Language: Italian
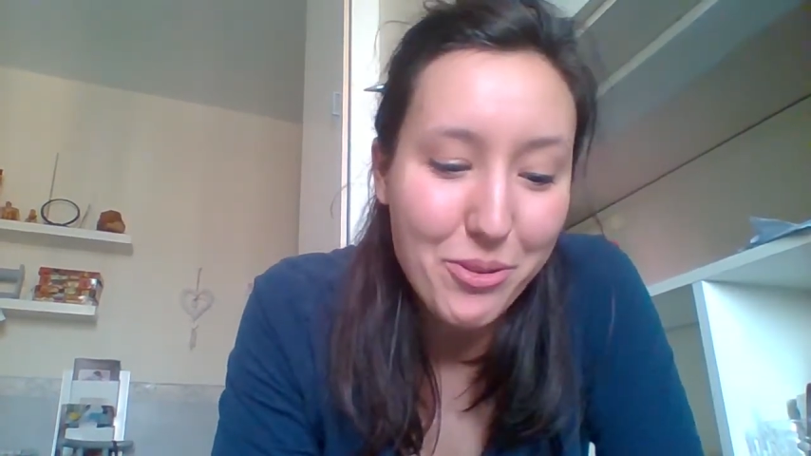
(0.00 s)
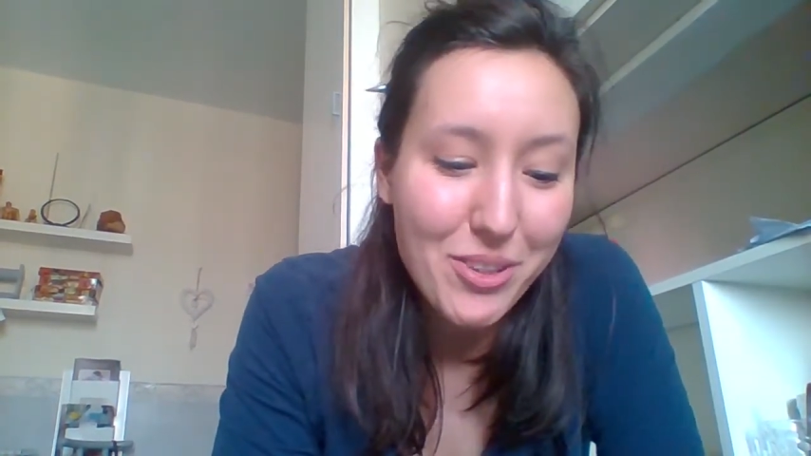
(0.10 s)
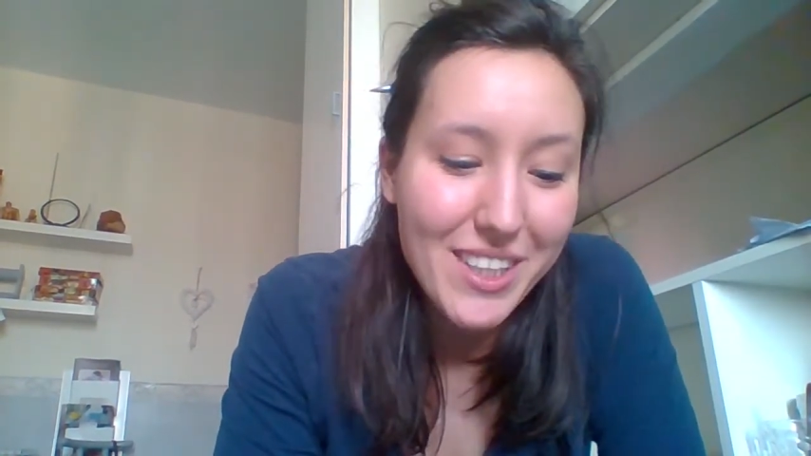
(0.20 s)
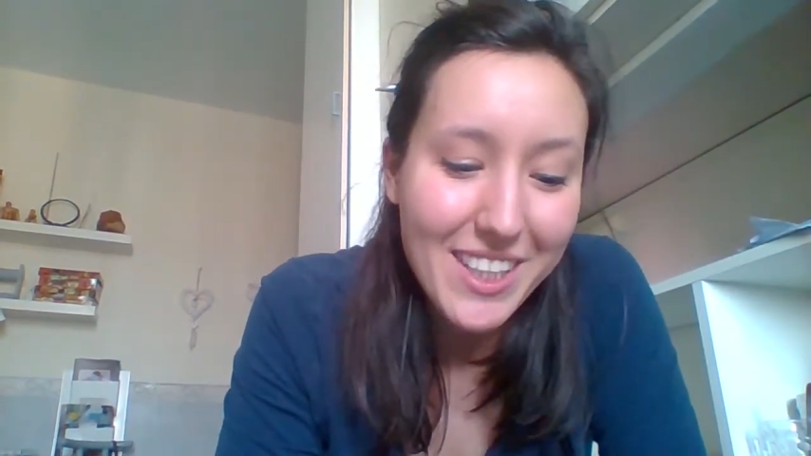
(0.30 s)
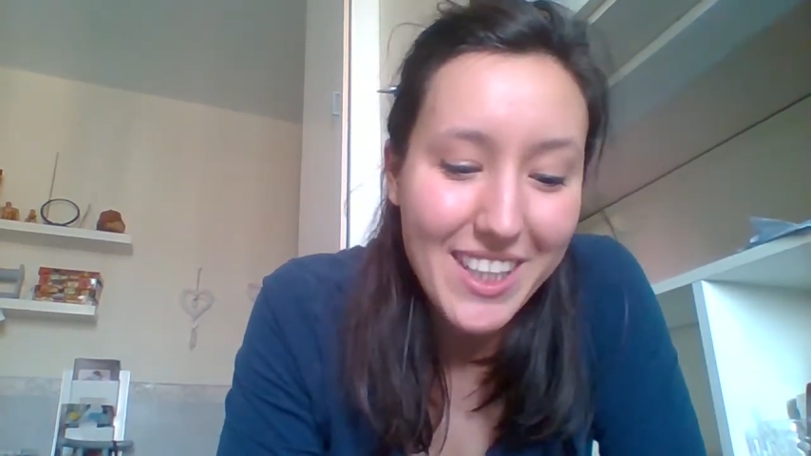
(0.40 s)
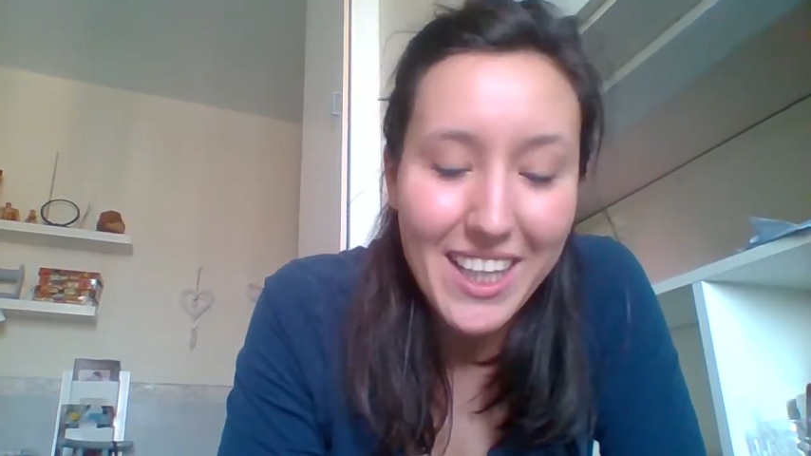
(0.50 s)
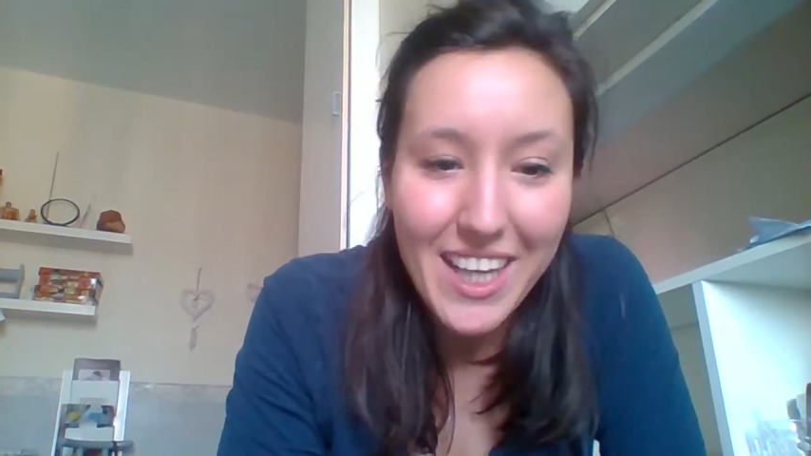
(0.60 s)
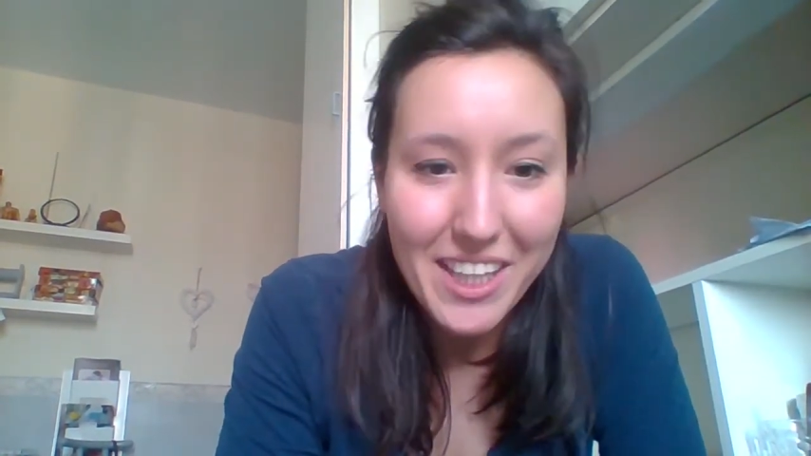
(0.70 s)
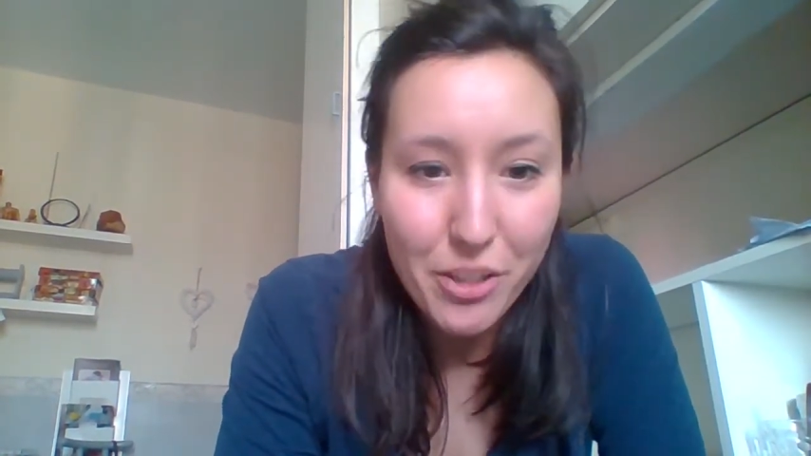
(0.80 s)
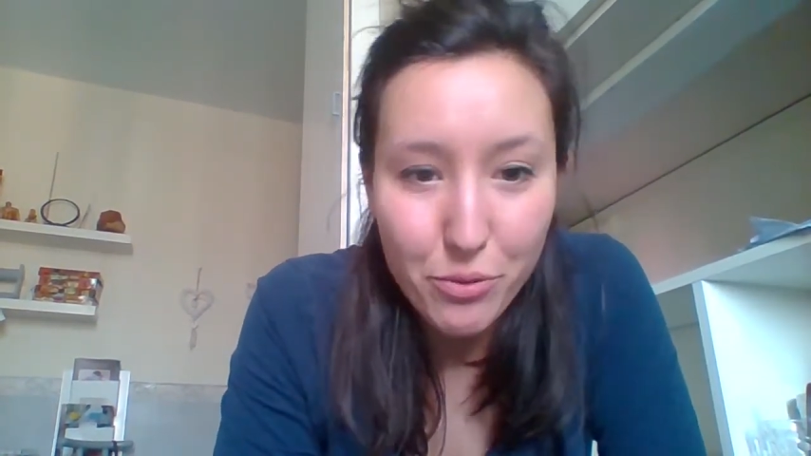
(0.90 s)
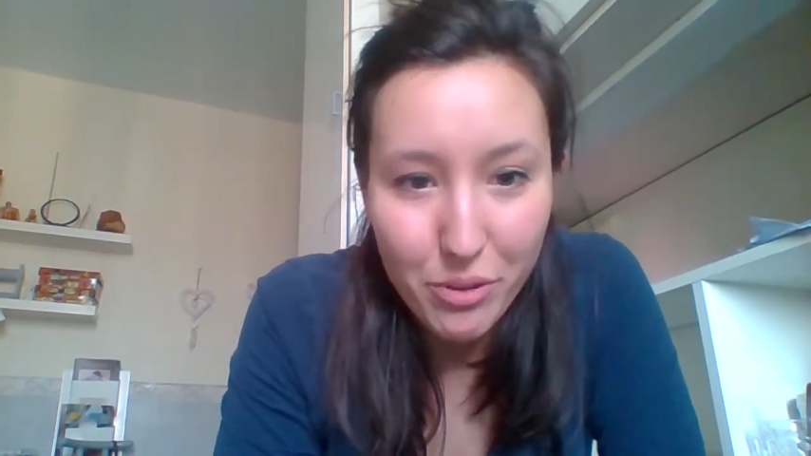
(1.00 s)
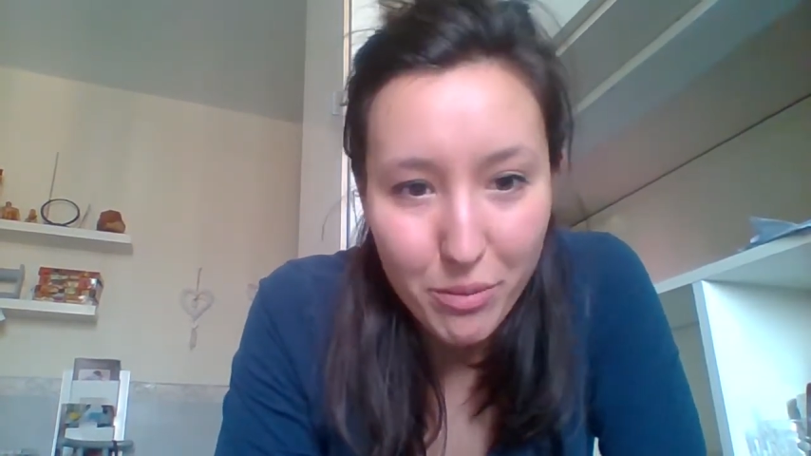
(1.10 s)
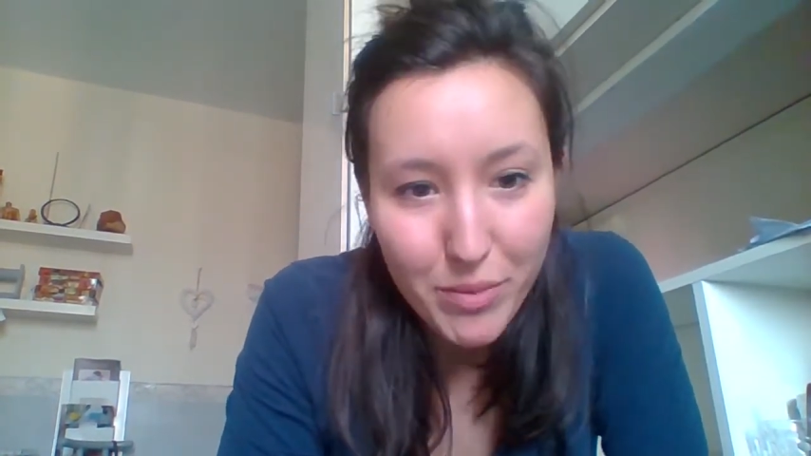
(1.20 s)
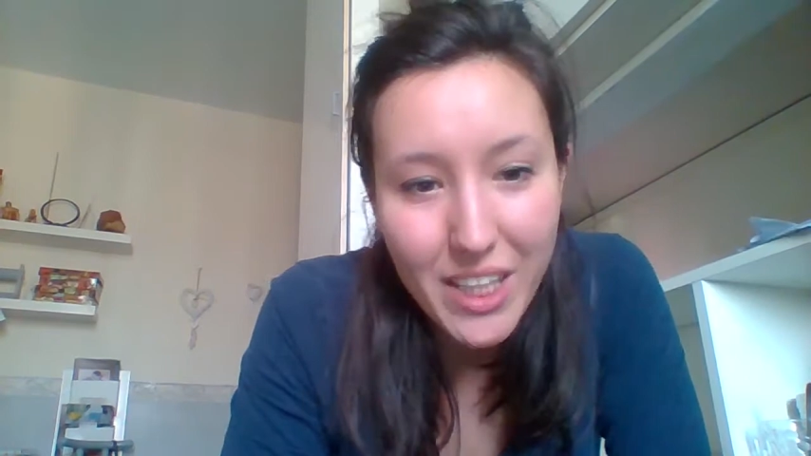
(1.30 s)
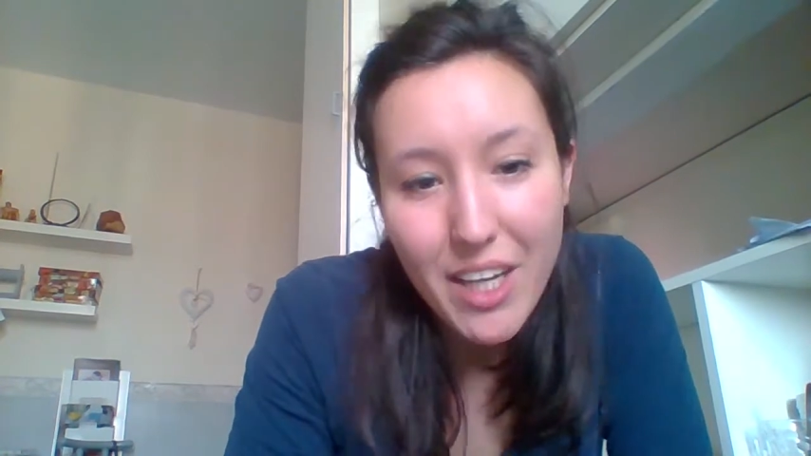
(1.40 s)
con delle ali
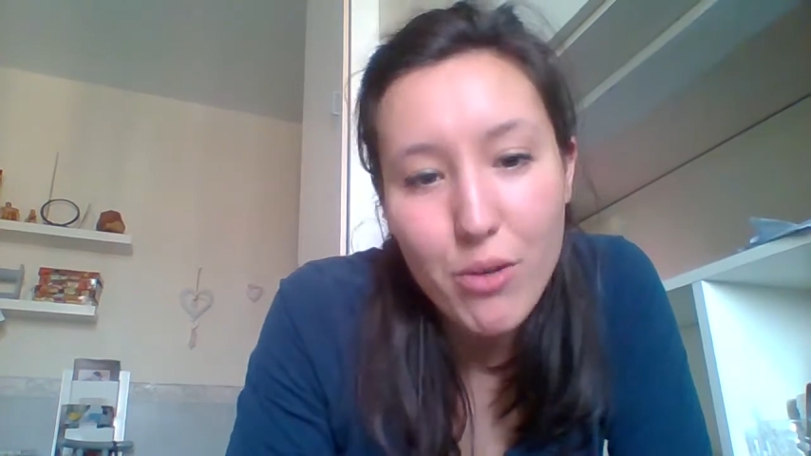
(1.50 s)
enormi,